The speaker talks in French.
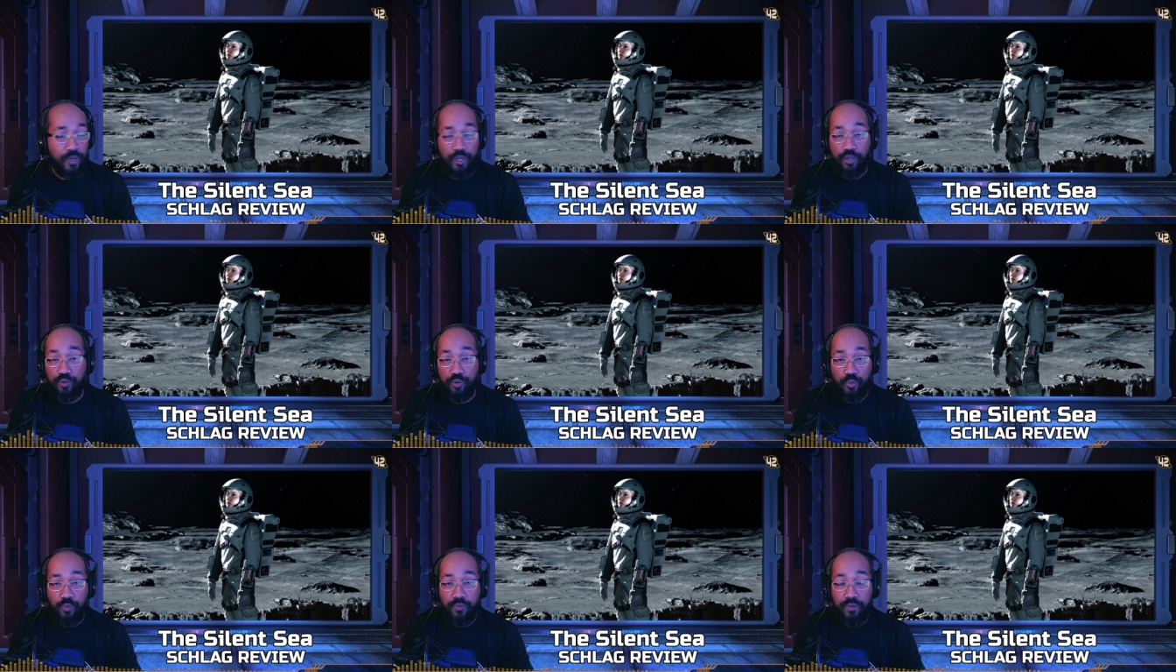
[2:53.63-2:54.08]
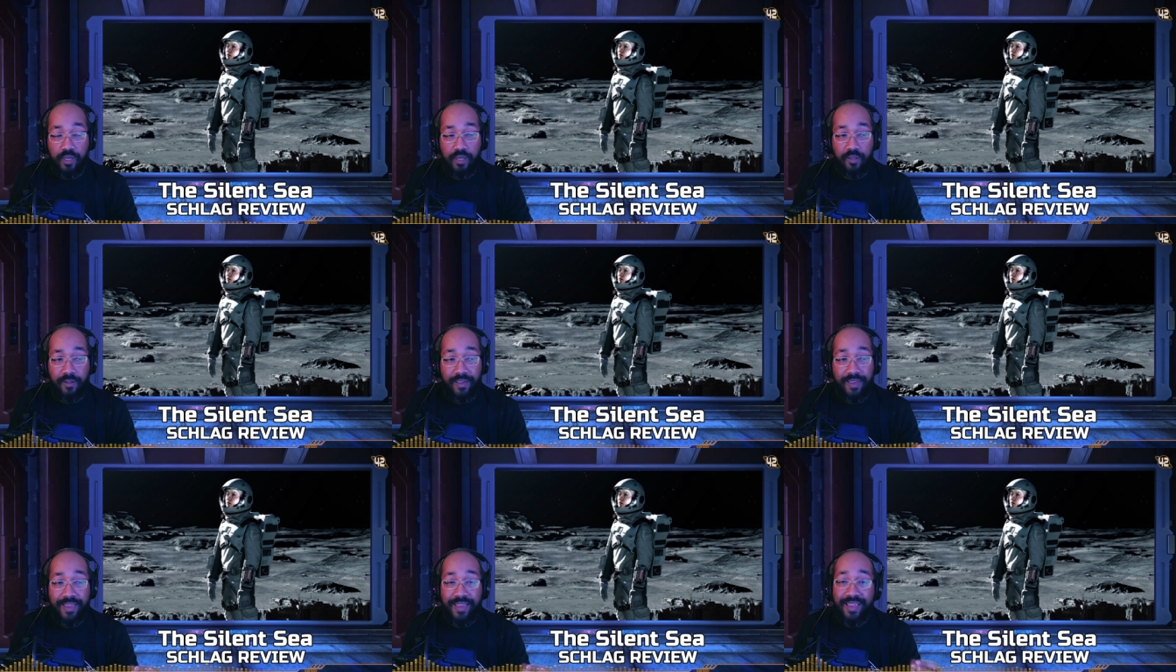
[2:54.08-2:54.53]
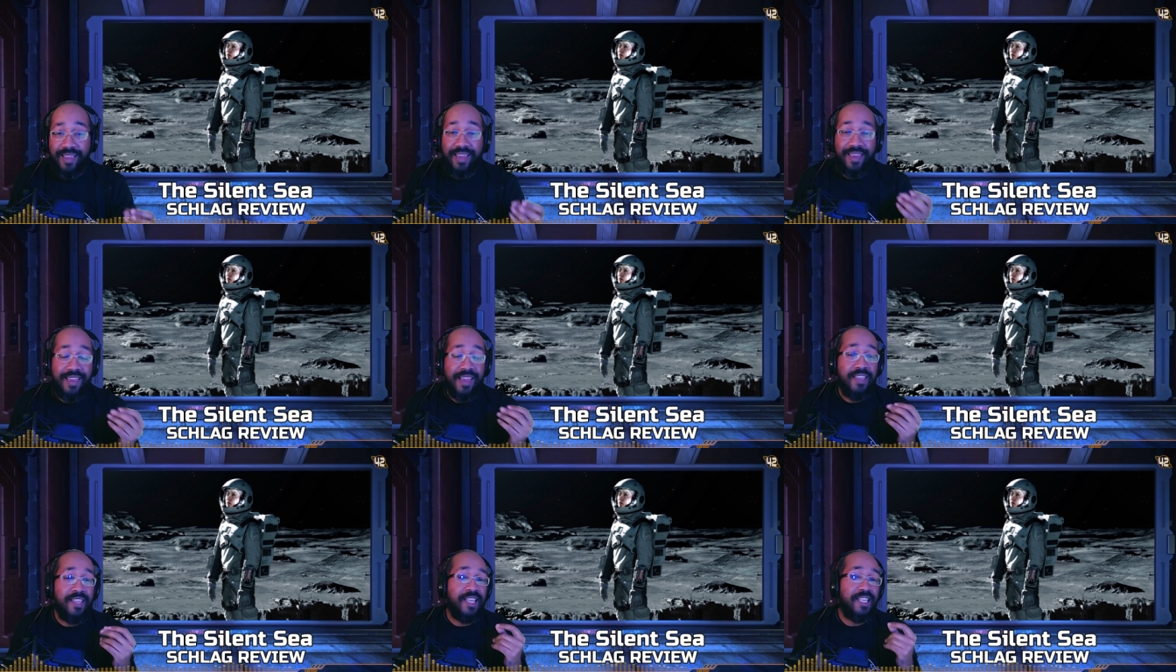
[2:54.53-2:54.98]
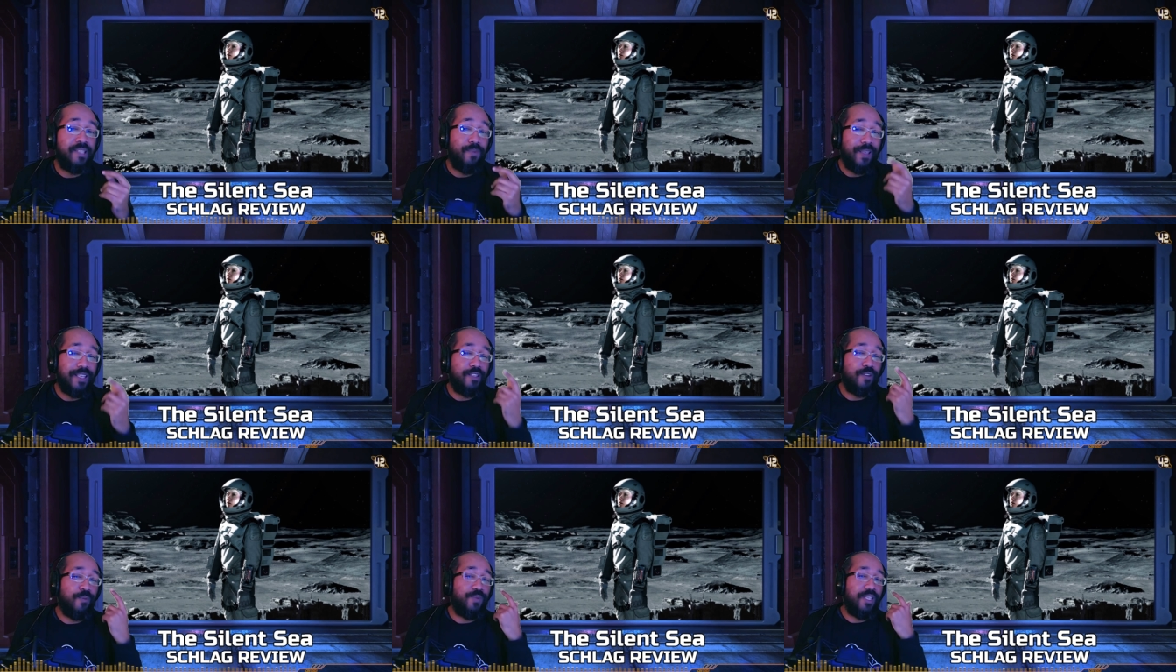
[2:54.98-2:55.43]
voilà, je trouvais que et il y a une
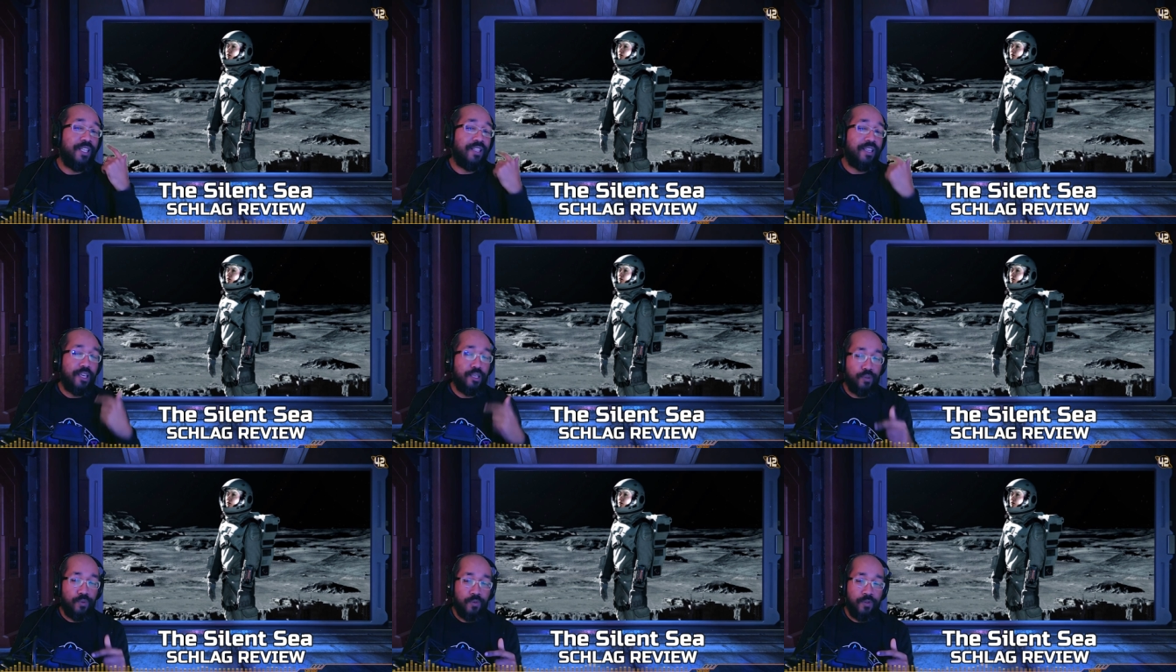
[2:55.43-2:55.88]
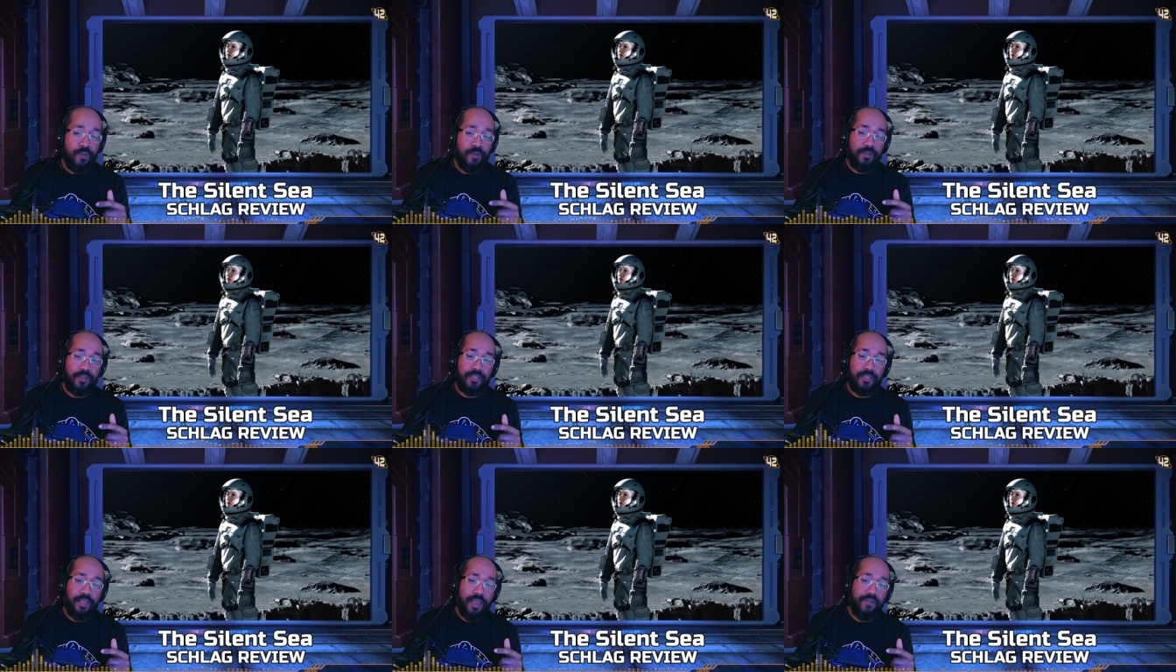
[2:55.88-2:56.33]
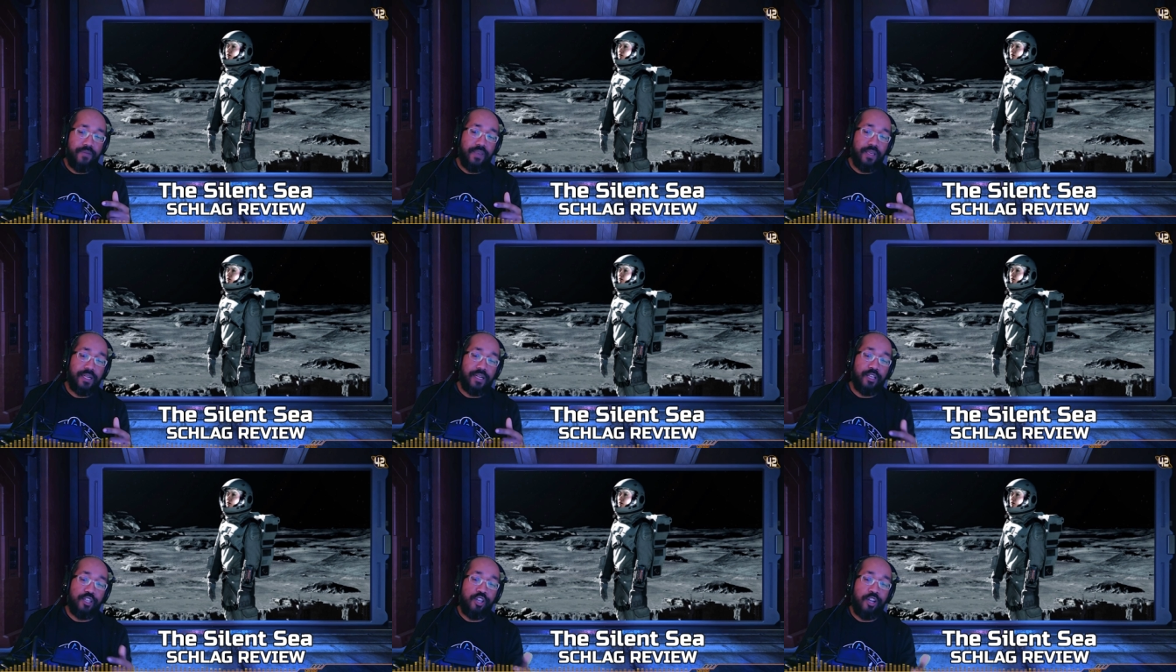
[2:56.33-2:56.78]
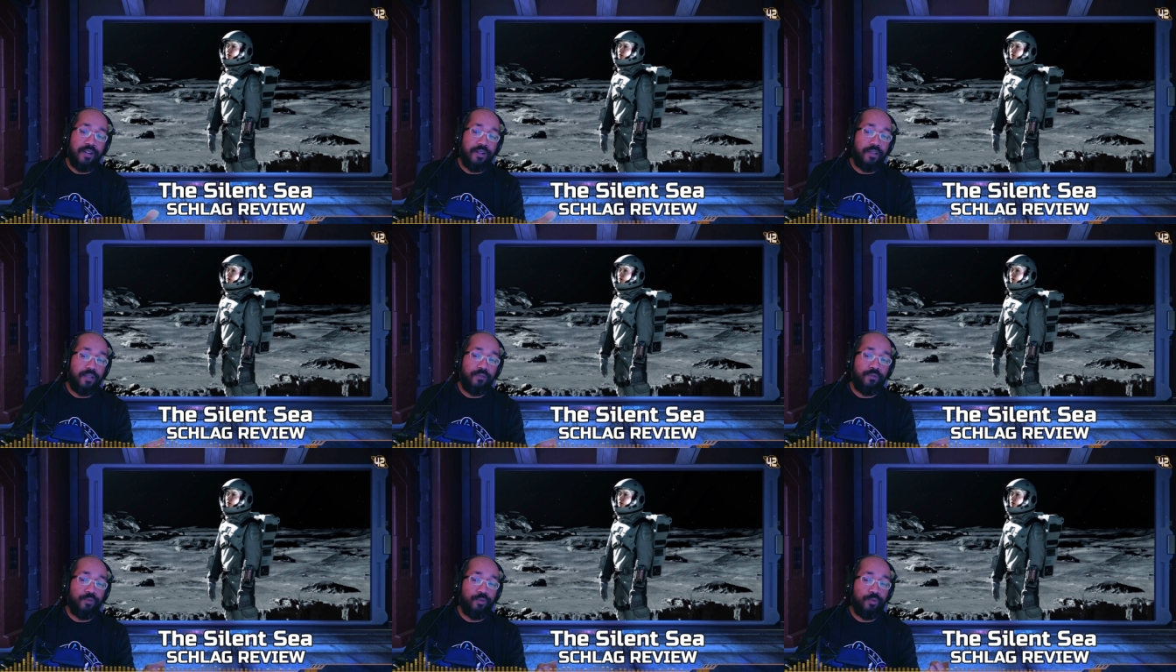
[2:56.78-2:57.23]
espèce de petite résonance avec la
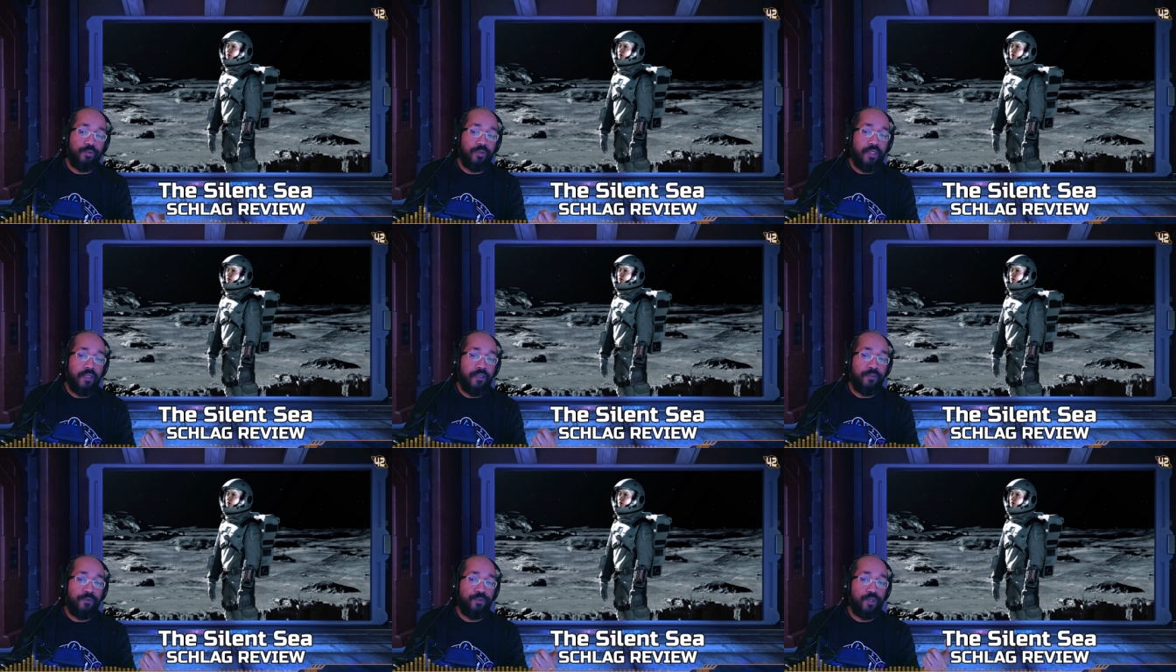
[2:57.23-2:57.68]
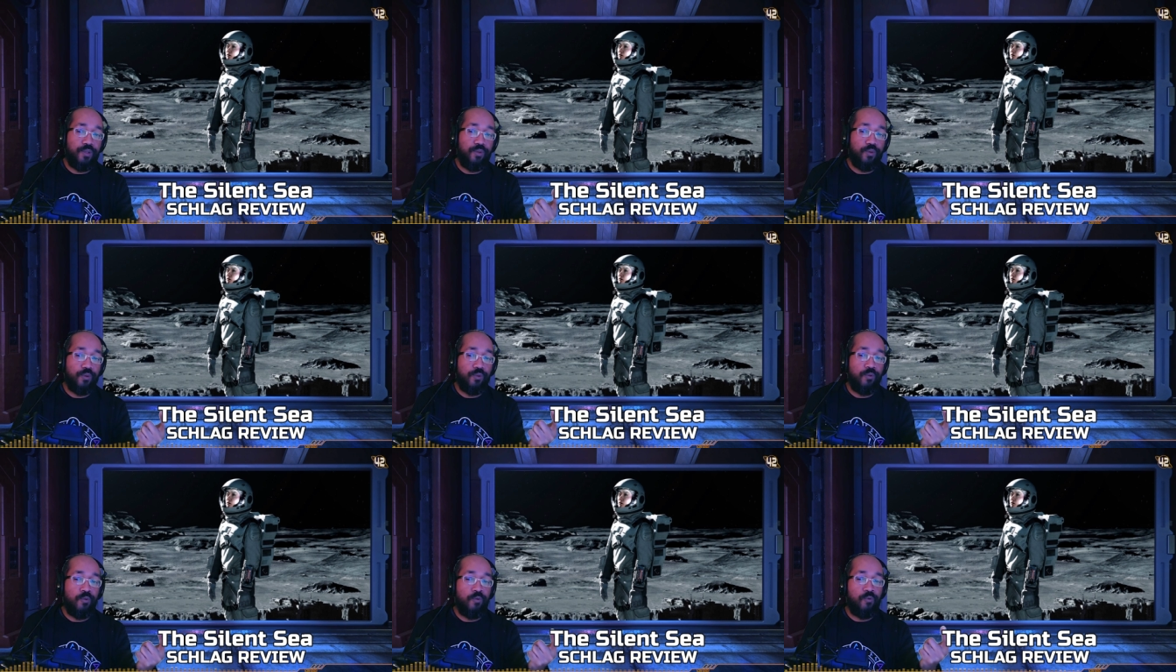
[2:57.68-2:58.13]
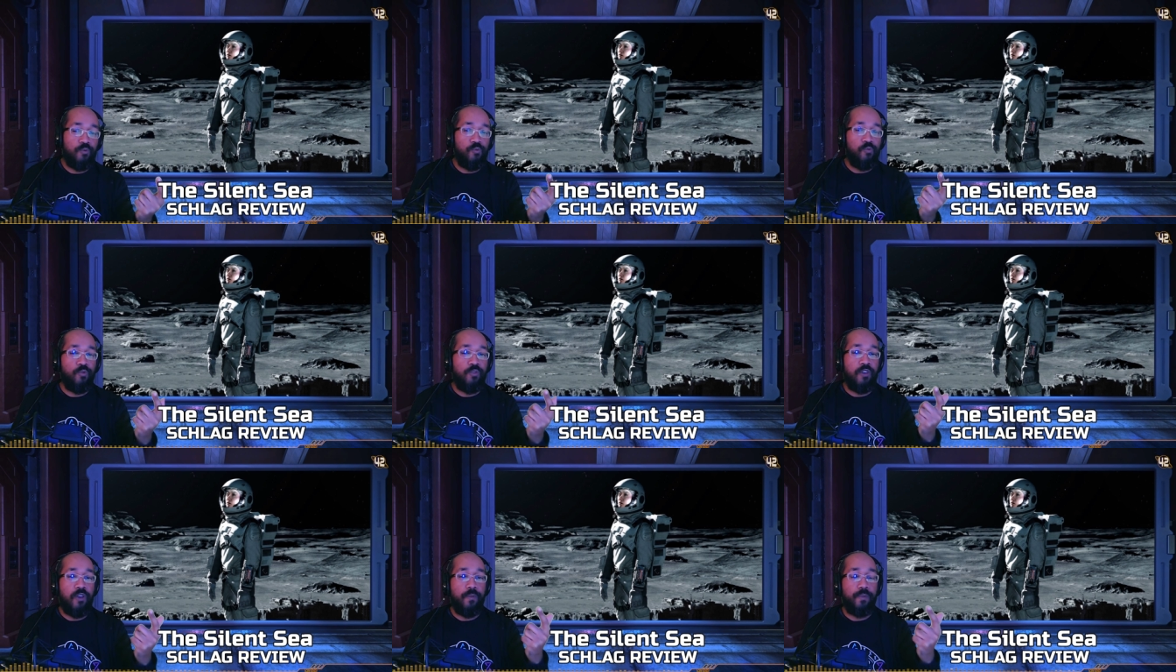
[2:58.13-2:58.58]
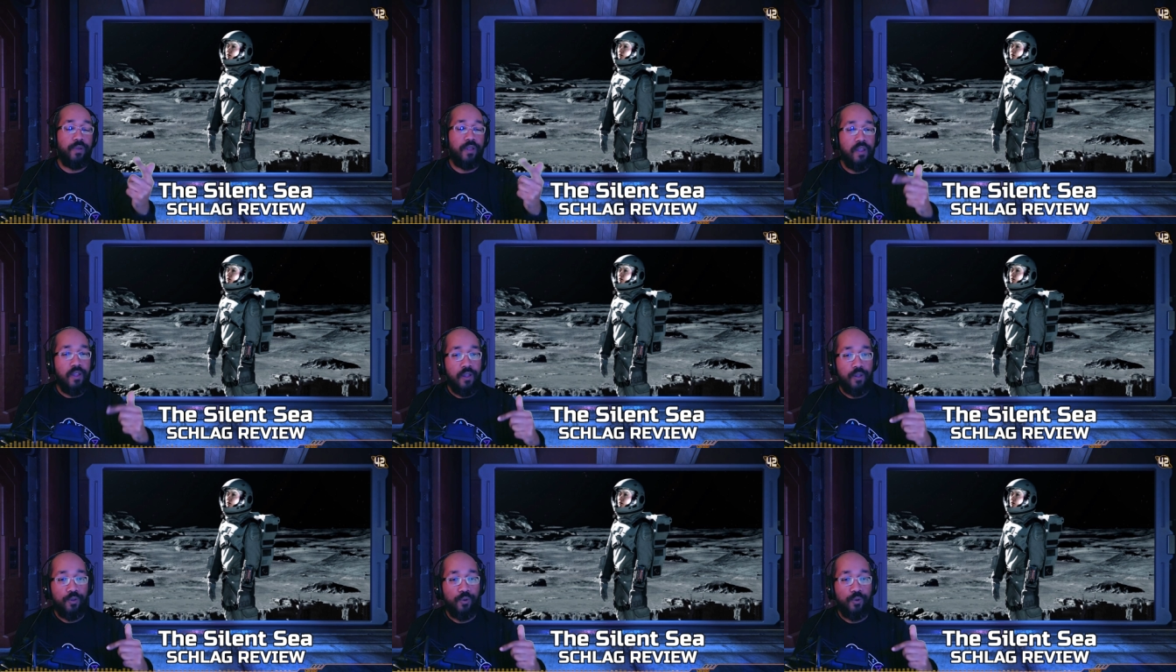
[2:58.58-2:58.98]
de vous qu'on avait fait sur Don't Look Up.